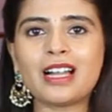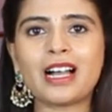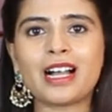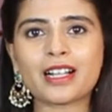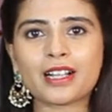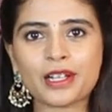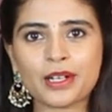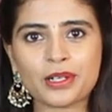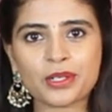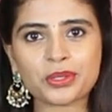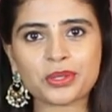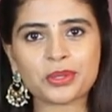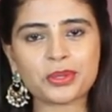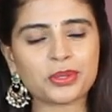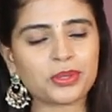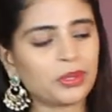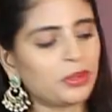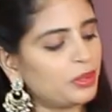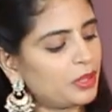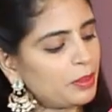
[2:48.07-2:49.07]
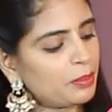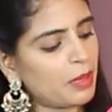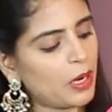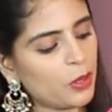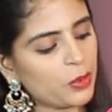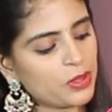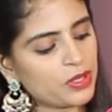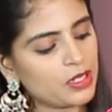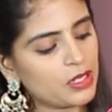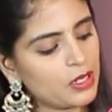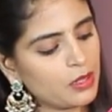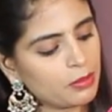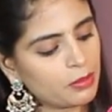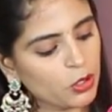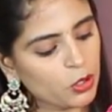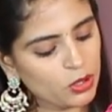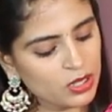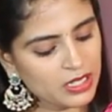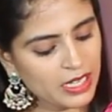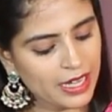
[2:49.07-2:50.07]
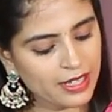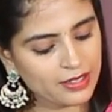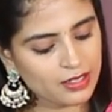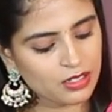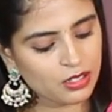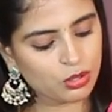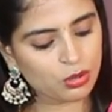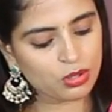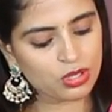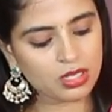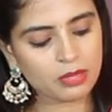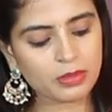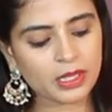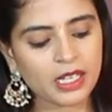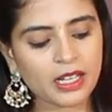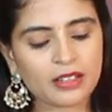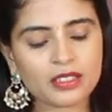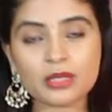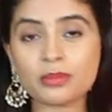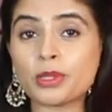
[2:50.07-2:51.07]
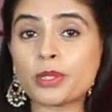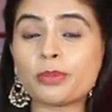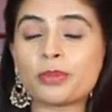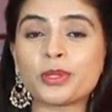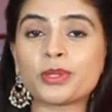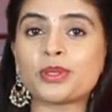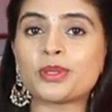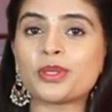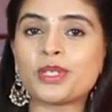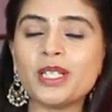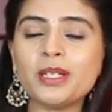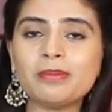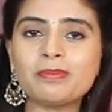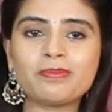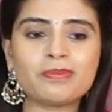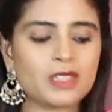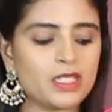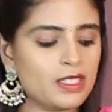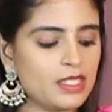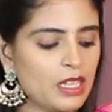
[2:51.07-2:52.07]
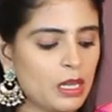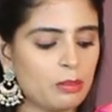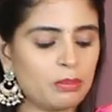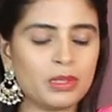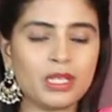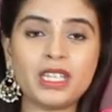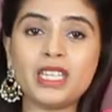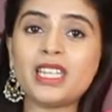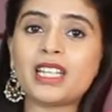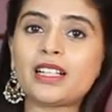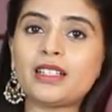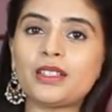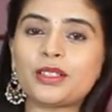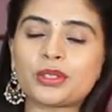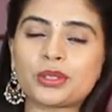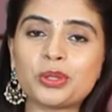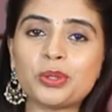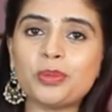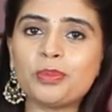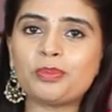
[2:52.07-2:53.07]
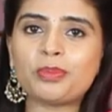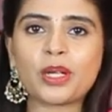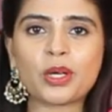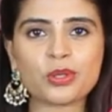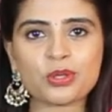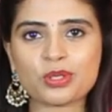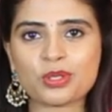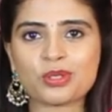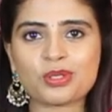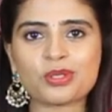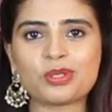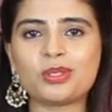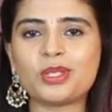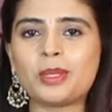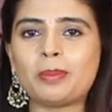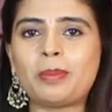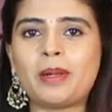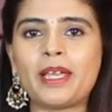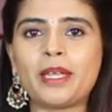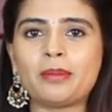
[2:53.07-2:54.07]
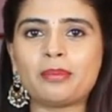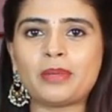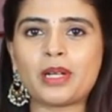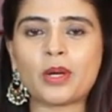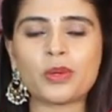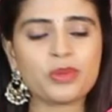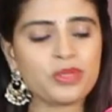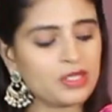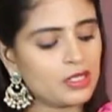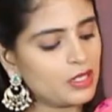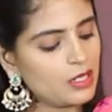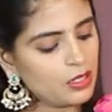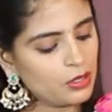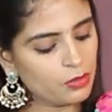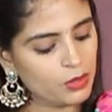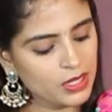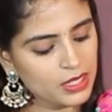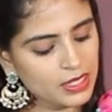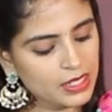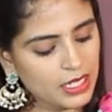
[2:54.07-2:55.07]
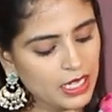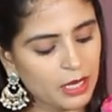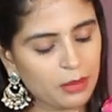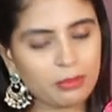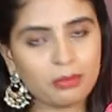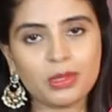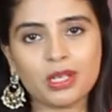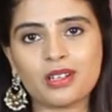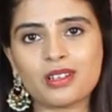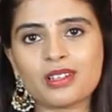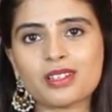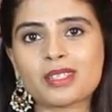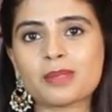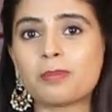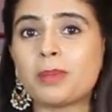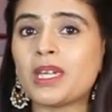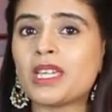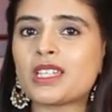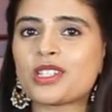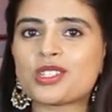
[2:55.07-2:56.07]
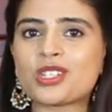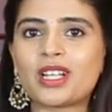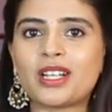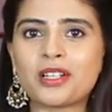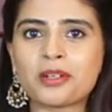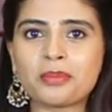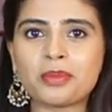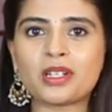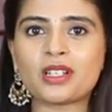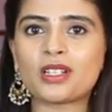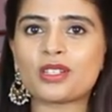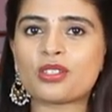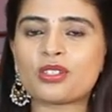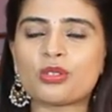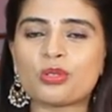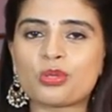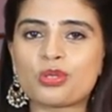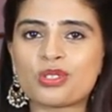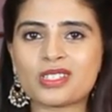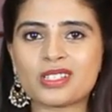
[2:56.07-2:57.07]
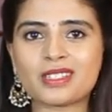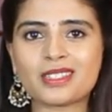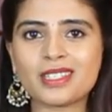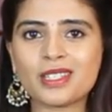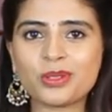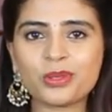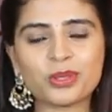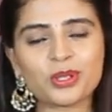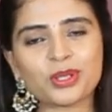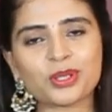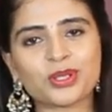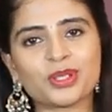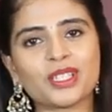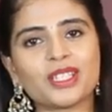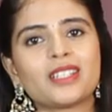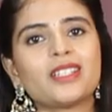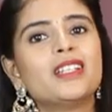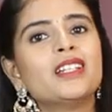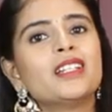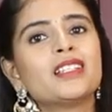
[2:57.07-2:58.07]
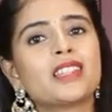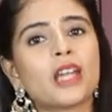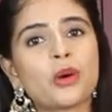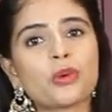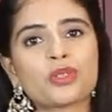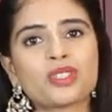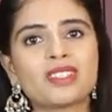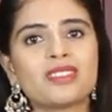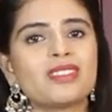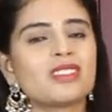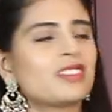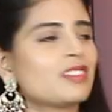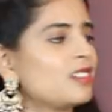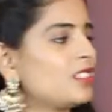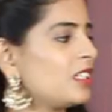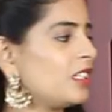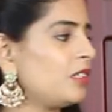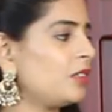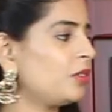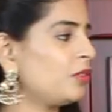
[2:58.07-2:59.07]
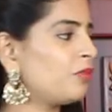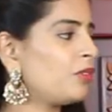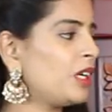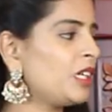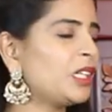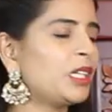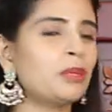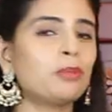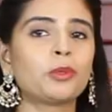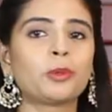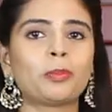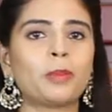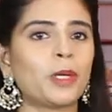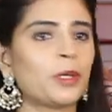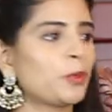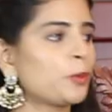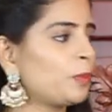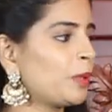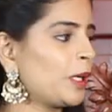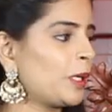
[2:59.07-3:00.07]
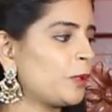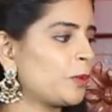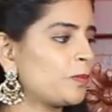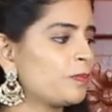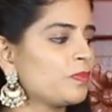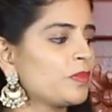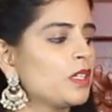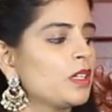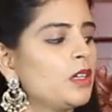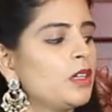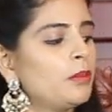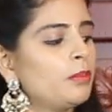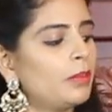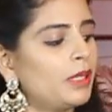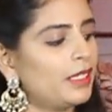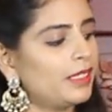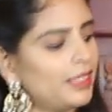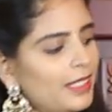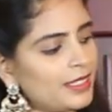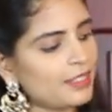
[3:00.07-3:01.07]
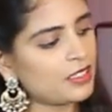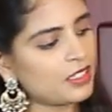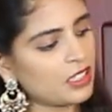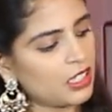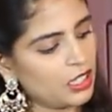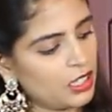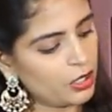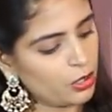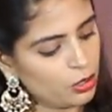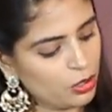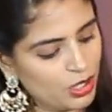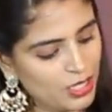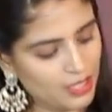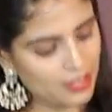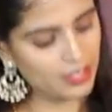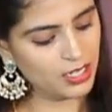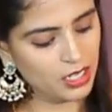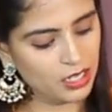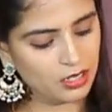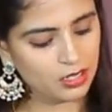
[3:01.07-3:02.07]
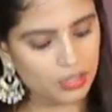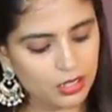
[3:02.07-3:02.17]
ఆ కలర్తో ఉంటుంది బ్లౌజ్ బికాస్ టాసిల్స్ చూస్తే మీకు అర్థమైపోతుంది సేమ్ ఈ కలర్తో బ్లౌజ్ వస్తుంది ప్లెయిన్ బ్లౌజ్ విత్ సేమ్ మిర్రర్స్ పింకిష్ కలర్ మిర్రర్స్ యూస్ చేసి ఉంటుంది థౌజండ్ థర్టీ వెయ్యి ముప్పై రూపాయలు మన నెక్స్ట్ కలర్ వచ్చేసి